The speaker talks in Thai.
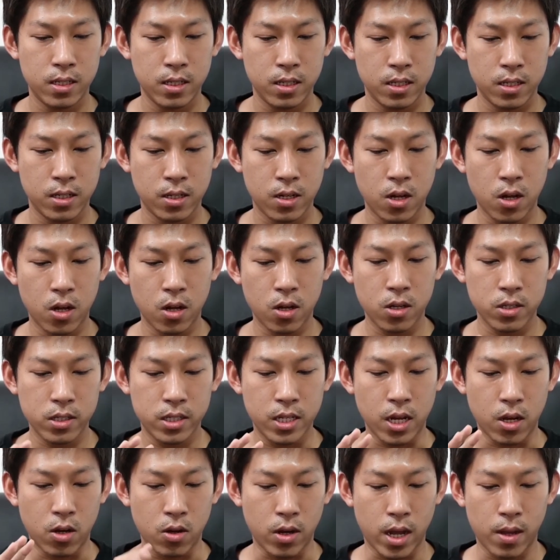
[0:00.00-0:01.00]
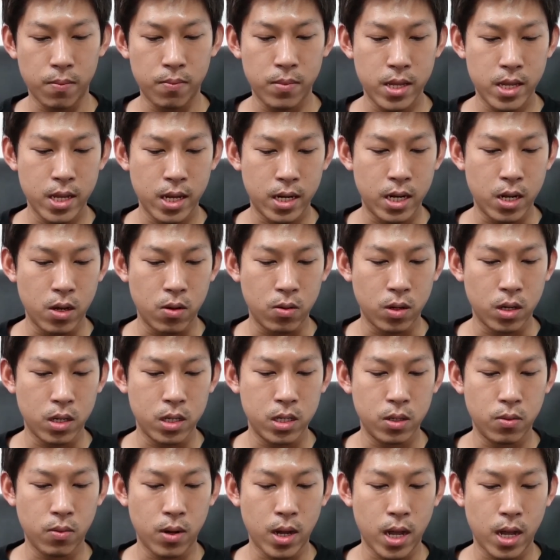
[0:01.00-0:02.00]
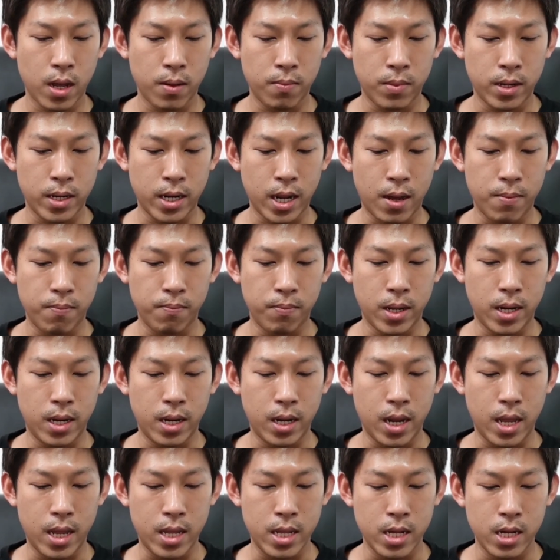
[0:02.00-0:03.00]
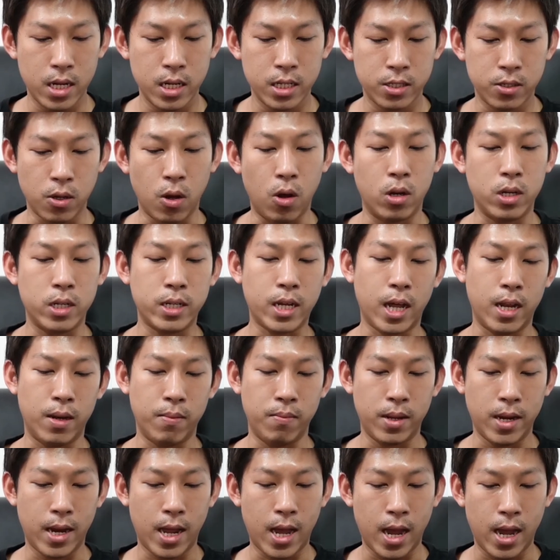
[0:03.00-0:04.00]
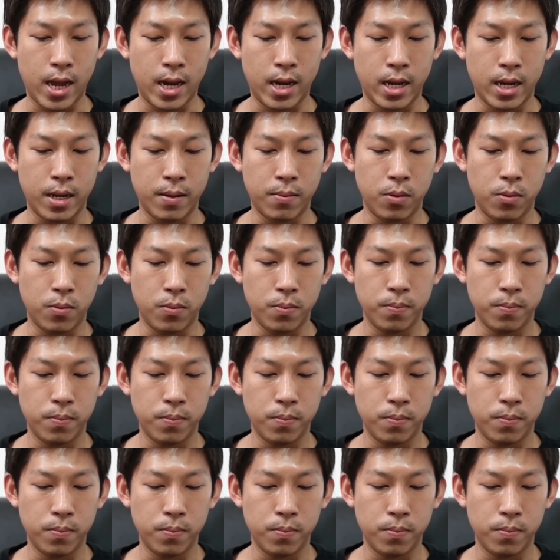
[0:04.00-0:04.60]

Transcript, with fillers: ก็ข้อเสียของแอปนี้อย่างเดียวก็คือว่ามันทำเป็นเลเยอร์ซ้อนกันไม่ได้นะครับผม